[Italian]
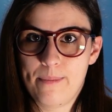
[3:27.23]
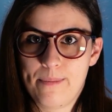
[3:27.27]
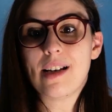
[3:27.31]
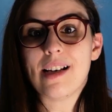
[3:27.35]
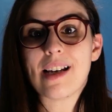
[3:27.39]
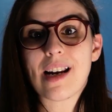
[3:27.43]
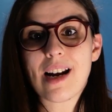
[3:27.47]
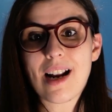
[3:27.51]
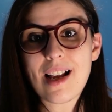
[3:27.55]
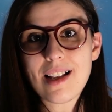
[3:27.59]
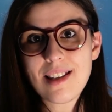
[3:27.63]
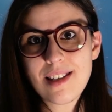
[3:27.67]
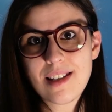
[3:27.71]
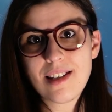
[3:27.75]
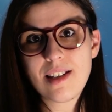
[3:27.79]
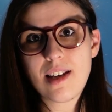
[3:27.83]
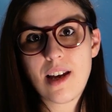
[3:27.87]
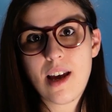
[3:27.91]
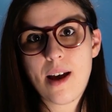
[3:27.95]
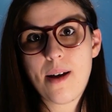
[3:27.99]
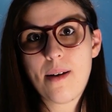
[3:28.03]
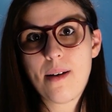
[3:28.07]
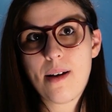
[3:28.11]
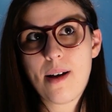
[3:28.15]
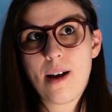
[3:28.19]

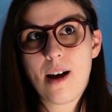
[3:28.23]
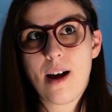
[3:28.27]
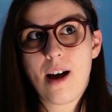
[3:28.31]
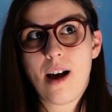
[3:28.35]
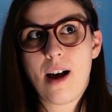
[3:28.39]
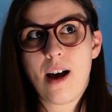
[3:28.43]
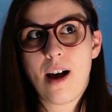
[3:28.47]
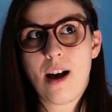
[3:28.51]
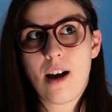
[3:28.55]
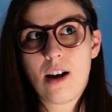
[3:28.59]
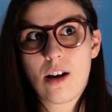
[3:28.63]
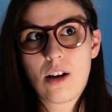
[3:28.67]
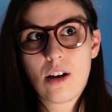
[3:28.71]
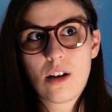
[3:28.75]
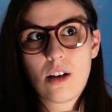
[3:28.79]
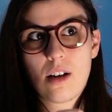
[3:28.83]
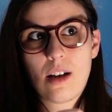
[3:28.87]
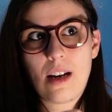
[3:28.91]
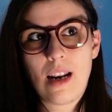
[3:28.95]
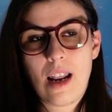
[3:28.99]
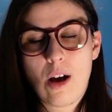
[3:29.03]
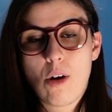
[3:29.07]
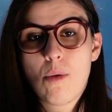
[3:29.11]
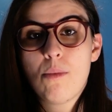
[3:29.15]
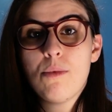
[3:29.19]
Grazie
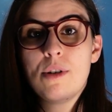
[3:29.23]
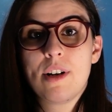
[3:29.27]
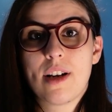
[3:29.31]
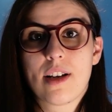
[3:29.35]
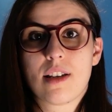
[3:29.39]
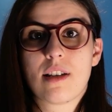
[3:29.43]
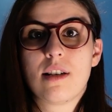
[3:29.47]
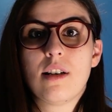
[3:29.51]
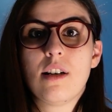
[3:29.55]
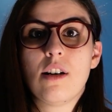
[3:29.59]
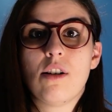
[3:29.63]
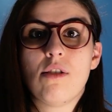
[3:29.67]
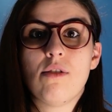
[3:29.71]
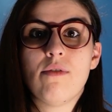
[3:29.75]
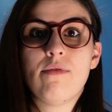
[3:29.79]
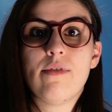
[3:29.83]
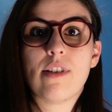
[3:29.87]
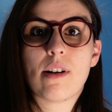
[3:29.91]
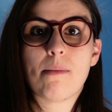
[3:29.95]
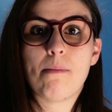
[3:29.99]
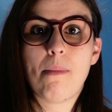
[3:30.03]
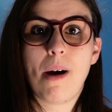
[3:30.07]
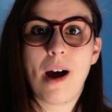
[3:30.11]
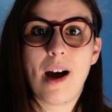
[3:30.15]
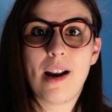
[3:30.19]
alla comunicazione non
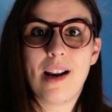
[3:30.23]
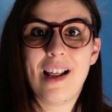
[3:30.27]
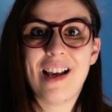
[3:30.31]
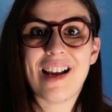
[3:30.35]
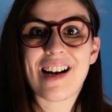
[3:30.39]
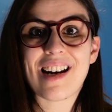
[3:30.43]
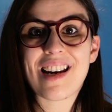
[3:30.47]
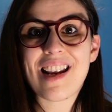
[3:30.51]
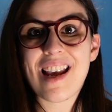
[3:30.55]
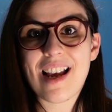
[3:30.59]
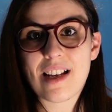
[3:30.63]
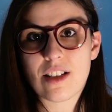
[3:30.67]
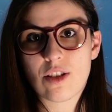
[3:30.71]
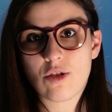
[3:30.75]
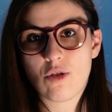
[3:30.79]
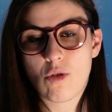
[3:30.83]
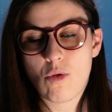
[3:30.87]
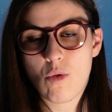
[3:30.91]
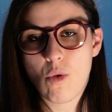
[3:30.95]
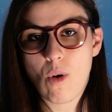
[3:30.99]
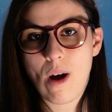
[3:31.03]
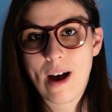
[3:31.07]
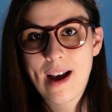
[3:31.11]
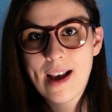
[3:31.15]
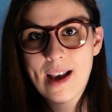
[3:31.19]
verbale
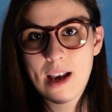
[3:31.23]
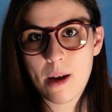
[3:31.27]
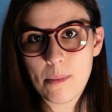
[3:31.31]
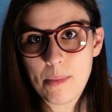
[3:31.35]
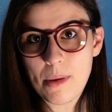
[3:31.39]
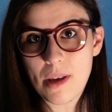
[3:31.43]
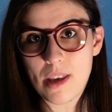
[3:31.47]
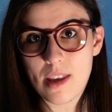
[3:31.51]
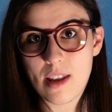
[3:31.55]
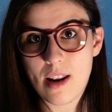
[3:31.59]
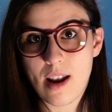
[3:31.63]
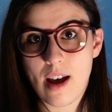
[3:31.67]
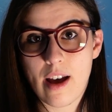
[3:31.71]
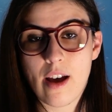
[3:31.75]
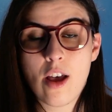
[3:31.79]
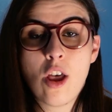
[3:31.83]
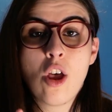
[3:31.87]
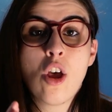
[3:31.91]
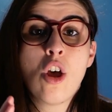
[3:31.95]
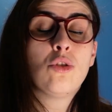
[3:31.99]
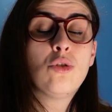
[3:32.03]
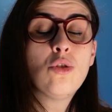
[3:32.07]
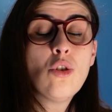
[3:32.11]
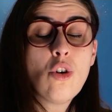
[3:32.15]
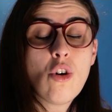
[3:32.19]
riescono a capire
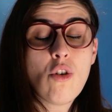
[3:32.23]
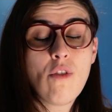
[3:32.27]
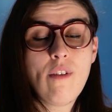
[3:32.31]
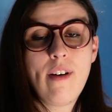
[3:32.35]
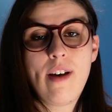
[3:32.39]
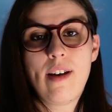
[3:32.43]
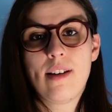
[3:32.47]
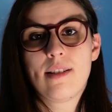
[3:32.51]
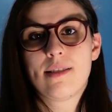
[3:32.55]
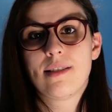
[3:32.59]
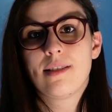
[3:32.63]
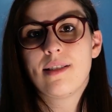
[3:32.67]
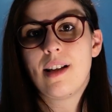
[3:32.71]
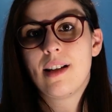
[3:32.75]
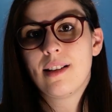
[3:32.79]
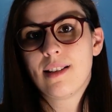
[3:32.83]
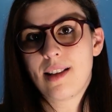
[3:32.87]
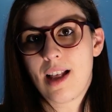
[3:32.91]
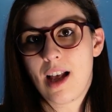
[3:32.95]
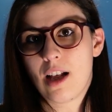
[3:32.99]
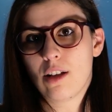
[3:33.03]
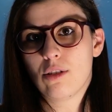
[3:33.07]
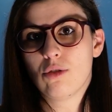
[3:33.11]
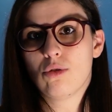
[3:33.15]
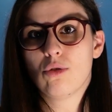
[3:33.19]
dove sta
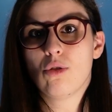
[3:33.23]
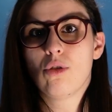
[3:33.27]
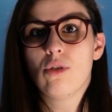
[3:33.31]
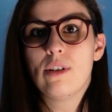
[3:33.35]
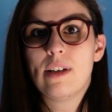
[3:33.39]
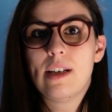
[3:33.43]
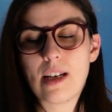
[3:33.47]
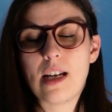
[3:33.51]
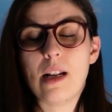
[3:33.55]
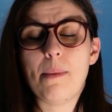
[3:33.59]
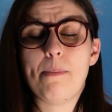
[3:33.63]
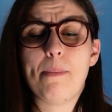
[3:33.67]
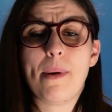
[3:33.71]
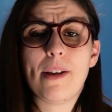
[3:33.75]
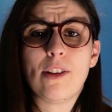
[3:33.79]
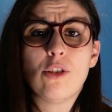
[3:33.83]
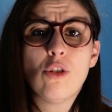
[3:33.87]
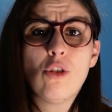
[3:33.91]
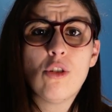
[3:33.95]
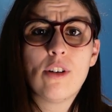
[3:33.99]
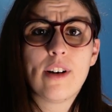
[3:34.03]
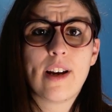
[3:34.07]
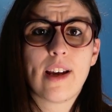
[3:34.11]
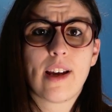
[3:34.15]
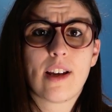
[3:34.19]
andando il
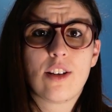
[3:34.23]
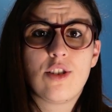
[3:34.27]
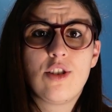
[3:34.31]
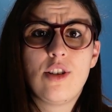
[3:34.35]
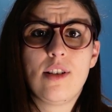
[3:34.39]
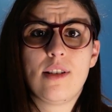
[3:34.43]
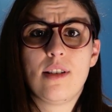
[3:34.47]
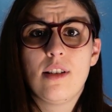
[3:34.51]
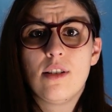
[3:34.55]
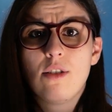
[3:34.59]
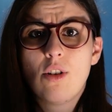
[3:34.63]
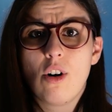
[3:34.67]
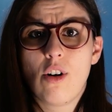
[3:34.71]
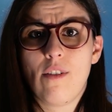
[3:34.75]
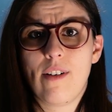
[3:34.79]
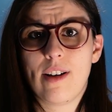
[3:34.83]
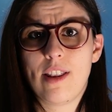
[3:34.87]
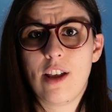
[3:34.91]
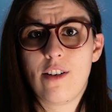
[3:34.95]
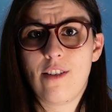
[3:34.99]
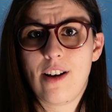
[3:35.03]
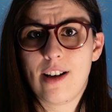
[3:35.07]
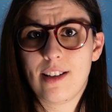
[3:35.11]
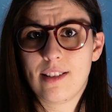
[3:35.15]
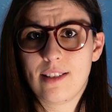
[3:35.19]
pedone che ci si trova
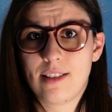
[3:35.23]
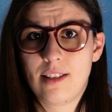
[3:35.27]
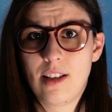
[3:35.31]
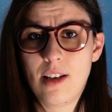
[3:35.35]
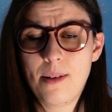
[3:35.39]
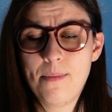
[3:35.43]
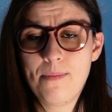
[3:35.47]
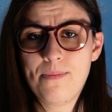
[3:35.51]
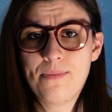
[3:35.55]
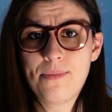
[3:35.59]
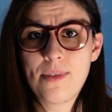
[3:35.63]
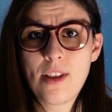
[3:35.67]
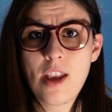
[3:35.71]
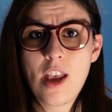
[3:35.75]
davanti